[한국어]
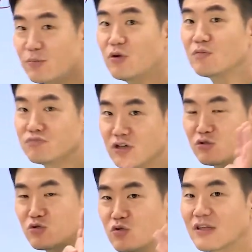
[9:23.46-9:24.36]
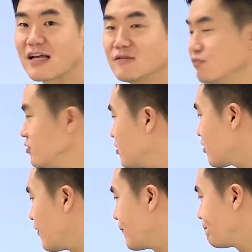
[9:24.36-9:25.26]
필요한 부의 수준도 다를
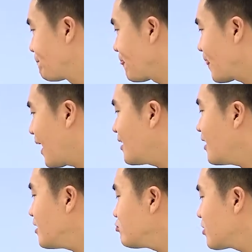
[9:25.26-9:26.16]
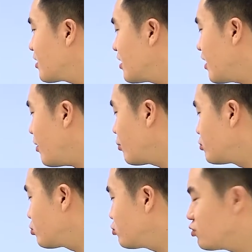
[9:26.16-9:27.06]
뿐더러 가난한 국가들은 해외
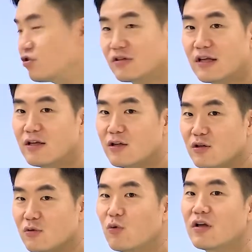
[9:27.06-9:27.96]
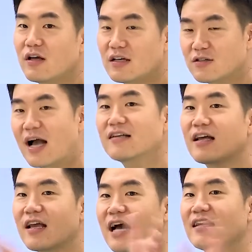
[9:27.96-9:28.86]
원조 수준은 동일해야겠어. 각
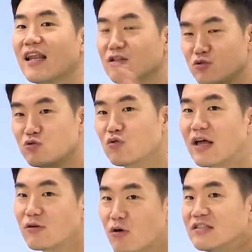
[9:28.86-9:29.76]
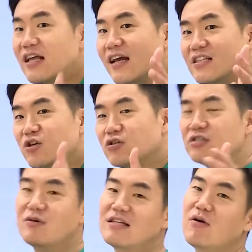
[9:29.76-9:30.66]
나라의 가난한 수준도 다르고 그 나라의
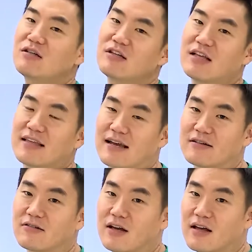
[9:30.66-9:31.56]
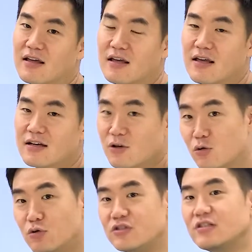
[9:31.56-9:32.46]
처지와 상황들이 다 다를 거야. 그리고
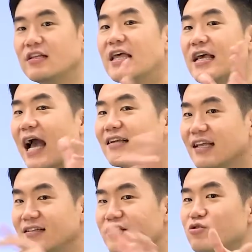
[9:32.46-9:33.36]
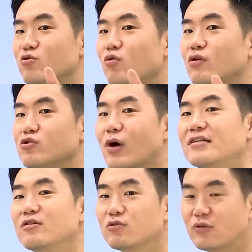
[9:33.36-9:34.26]
롤스는 가난을 기준으로
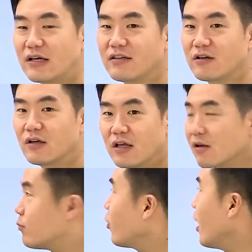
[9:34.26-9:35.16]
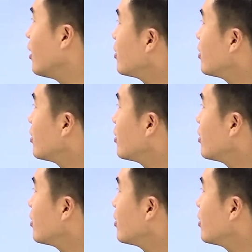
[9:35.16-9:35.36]
원조하는 것도 아니에요. 뭐야?